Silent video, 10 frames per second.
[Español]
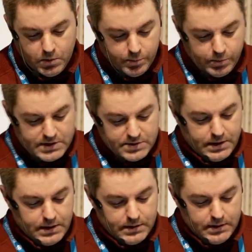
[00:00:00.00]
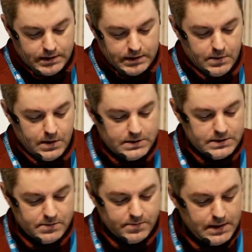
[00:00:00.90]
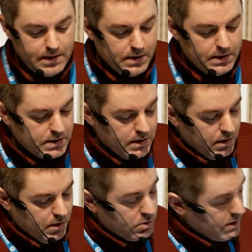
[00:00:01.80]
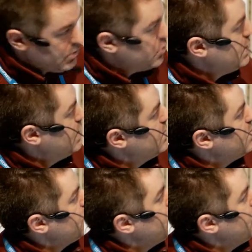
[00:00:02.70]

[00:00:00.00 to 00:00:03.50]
de WordPress para activar estas variables o estas constantes más